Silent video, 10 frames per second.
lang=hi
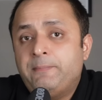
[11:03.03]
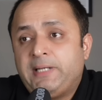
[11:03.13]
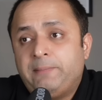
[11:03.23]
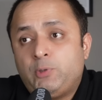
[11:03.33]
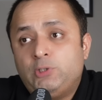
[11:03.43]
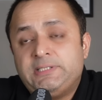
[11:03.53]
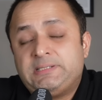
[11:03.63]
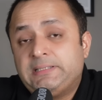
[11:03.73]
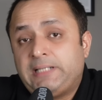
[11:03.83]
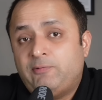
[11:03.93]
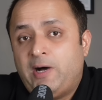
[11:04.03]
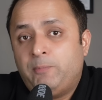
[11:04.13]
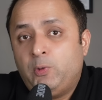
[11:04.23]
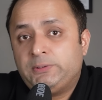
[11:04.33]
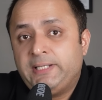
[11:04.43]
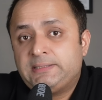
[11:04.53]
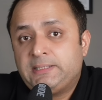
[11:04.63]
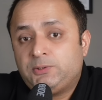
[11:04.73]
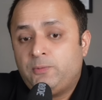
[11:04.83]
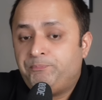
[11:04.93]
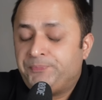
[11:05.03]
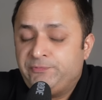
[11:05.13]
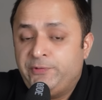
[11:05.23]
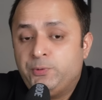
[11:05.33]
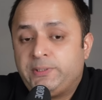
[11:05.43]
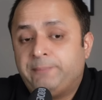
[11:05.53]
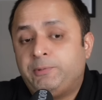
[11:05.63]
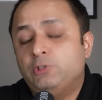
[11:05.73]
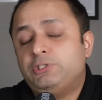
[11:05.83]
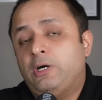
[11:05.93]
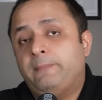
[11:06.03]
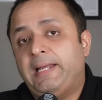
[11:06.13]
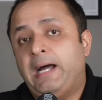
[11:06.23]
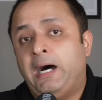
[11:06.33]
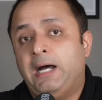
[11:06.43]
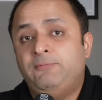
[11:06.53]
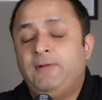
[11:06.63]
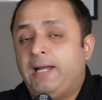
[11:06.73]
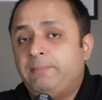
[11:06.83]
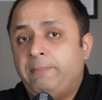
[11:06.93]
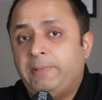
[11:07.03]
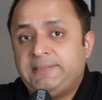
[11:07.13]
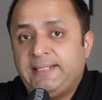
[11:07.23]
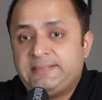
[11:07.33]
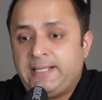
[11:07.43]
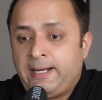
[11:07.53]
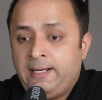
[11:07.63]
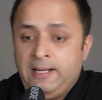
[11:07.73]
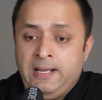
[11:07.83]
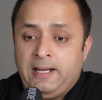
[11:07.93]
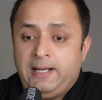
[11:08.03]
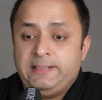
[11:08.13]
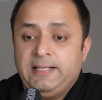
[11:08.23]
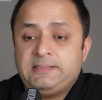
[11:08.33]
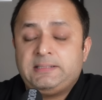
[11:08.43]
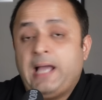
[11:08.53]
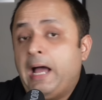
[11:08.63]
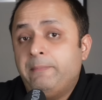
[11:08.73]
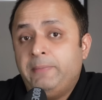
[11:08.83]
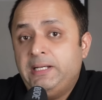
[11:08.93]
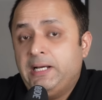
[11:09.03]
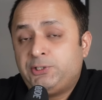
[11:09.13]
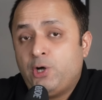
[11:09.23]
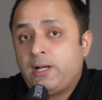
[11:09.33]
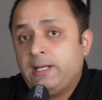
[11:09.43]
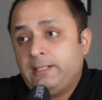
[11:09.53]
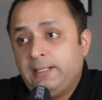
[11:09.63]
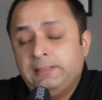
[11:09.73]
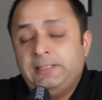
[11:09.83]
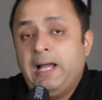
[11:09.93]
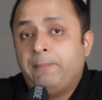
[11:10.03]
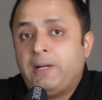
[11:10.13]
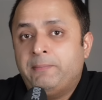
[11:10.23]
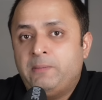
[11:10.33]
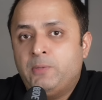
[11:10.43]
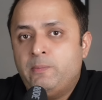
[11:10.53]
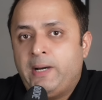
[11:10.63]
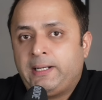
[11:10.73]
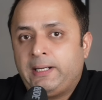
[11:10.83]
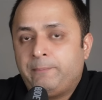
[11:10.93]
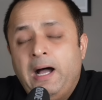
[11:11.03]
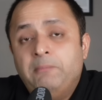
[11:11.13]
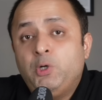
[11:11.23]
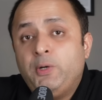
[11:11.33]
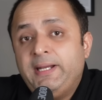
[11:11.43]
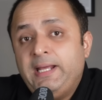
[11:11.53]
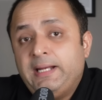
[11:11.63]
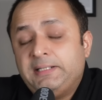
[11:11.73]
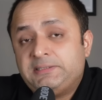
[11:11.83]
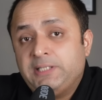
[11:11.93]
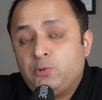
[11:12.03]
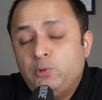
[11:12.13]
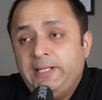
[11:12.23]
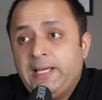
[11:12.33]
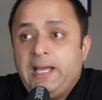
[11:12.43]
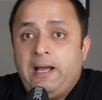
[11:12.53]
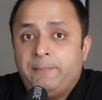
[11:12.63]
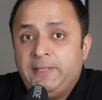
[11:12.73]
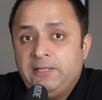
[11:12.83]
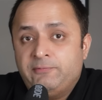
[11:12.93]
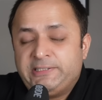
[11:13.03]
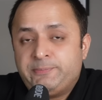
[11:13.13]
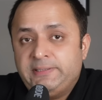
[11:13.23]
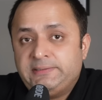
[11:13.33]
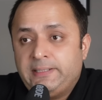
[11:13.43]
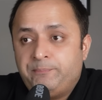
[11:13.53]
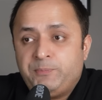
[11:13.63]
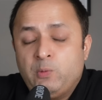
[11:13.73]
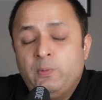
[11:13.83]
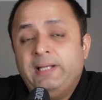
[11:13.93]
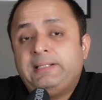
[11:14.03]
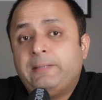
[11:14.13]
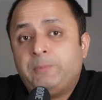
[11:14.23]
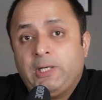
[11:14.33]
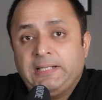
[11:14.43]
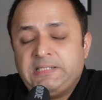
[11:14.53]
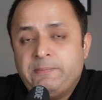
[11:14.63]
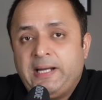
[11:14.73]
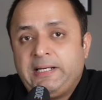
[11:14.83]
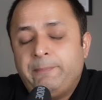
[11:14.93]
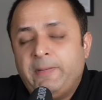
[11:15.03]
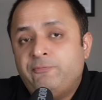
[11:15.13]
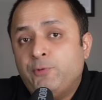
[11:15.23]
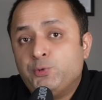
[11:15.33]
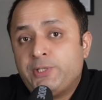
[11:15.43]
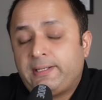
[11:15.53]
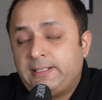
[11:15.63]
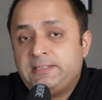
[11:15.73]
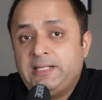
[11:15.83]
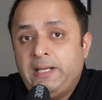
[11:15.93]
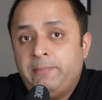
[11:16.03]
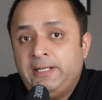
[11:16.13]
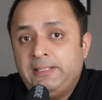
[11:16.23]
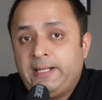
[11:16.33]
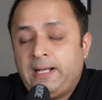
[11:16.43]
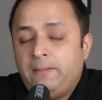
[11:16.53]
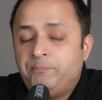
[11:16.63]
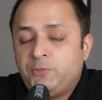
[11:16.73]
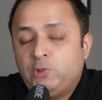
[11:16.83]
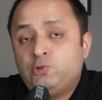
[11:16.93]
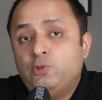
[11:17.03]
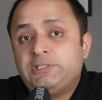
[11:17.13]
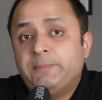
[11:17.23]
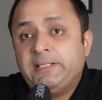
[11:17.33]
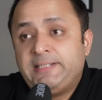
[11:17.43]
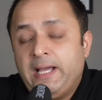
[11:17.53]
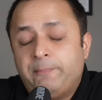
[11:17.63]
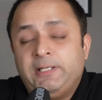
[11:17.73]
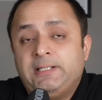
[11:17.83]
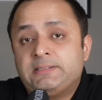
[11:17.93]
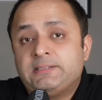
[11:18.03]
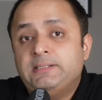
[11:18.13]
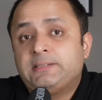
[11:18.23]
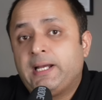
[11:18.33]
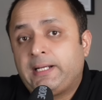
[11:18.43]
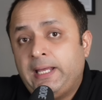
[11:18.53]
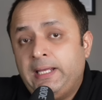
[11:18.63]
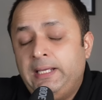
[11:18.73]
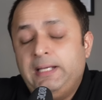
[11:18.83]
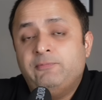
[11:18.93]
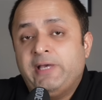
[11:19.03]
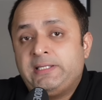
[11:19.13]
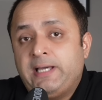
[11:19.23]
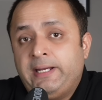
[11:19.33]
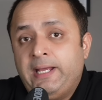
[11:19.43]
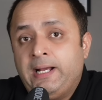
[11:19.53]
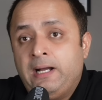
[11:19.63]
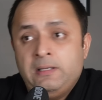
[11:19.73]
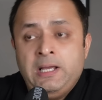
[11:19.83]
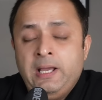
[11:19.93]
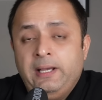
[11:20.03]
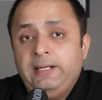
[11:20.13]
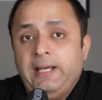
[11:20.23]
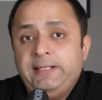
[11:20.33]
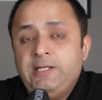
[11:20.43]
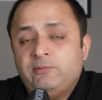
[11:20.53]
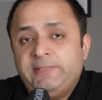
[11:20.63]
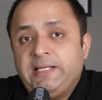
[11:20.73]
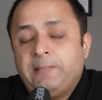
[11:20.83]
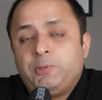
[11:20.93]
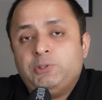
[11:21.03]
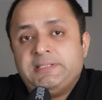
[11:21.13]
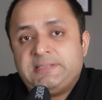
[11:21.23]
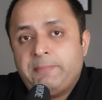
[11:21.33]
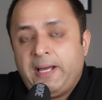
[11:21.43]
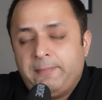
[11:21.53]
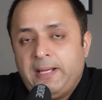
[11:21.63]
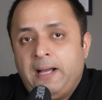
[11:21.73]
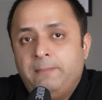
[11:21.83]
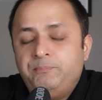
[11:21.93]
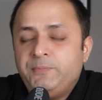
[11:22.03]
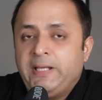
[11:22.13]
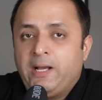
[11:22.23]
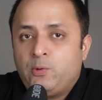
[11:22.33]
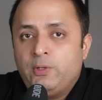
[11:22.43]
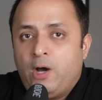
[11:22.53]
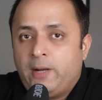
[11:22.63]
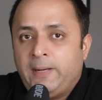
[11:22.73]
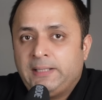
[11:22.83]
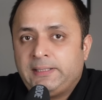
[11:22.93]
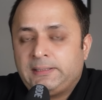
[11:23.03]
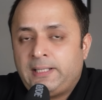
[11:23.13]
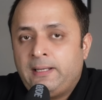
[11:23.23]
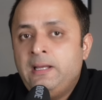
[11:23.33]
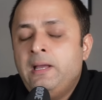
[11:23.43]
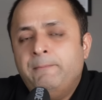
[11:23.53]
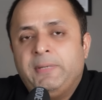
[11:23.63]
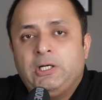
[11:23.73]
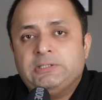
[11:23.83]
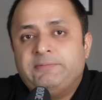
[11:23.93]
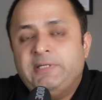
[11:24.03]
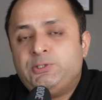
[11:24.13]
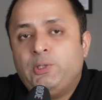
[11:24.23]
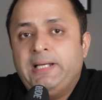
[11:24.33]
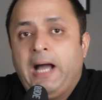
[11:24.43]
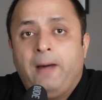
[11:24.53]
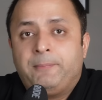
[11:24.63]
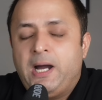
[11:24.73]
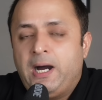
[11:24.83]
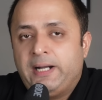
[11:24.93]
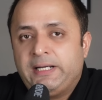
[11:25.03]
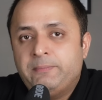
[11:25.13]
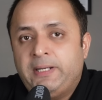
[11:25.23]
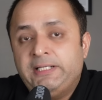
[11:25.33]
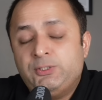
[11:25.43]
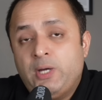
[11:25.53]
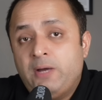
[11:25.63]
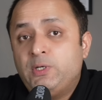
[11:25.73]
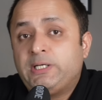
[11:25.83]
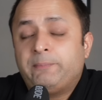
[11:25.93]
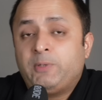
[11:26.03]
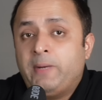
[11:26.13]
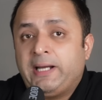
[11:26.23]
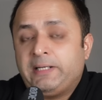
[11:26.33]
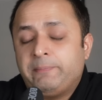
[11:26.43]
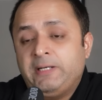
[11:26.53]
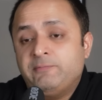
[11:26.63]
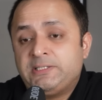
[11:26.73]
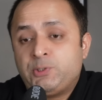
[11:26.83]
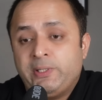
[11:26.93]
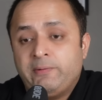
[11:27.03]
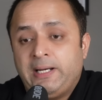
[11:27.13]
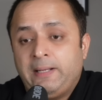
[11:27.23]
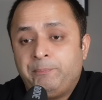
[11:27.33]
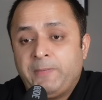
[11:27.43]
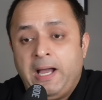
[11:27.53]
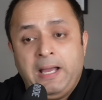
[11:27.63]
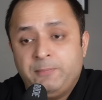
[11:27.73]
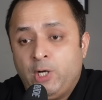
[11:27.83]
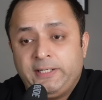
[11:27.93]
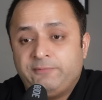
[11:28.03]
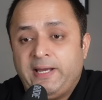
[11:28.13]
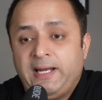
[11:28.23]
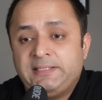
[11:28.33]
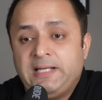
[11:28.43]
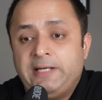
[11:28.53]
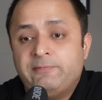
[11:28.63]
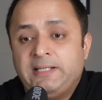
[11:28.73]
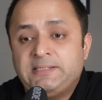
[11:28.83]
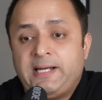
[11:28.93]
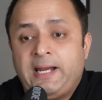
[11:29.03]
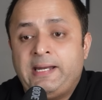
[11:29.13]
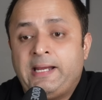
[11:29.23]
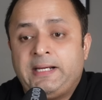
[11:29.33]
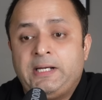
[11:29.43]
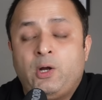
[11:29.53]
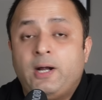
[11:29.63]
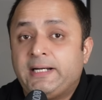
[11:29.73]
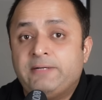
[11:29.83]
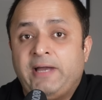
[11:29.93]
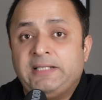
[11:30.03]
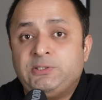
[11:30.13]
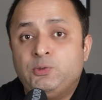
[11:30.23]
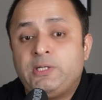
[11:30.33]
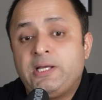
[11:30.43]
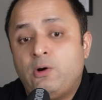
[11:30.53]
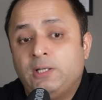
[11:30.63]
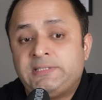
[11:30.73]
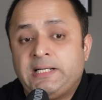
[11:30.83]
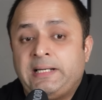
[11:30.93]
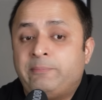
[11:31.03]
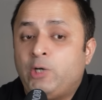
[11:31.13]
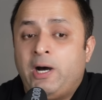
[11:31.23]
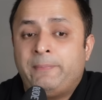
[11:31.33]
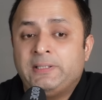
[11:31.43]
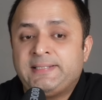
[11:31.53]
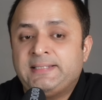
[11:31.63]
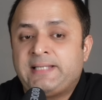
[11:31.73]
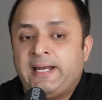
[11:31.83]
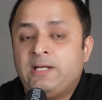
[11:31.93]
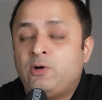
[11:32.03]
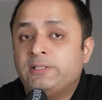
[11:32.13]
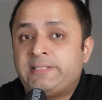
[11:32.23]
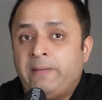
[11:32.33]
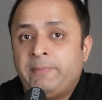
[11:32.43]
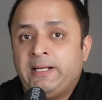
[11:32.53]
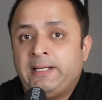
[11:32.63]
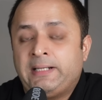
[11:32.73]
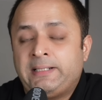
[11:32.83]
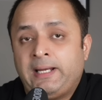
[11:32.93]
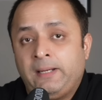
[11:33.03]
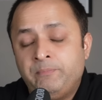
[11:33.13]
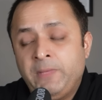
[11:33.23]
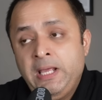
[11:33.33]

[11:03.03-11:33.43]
सम क्रिप्टो जिसकी तरफ आप लोग देख सकते हो फ्यू क्रिप्टो जो हमने हाल फिलहाल में परचेज करे एंड यस कैन बी अ शॉकर इन दी अपकमिंग बुल मार्केट हम लोगों ने ये रिस्क जरूर लिया है अपनी इन्वेस्टमेंट से वेल क्रिप्टो करेंसी मार्केट में फ्यूचर किसी ने भी नहीं देखा तो सोच समझ के अपनी रिसर्च करके ही इन्वेस्ट करिएगा इन एनी ऑफ दी क्रिप्टो जिसके बारे में हम या कोई और बात करता है बिकॉज इवेंचुअली आपका हार्ड एंड मनी जो है वो क्रिप्टो मार्केट में इन्वेस्ट होने वाला है आई एम नॉट अ फाइनेंशियल एडवाइज़र एंड आई कैन नॉट एडवाइज यू कि कौन सा क्रिप्टो आप परचेज करें कौन सा आप निगलेक्ट करें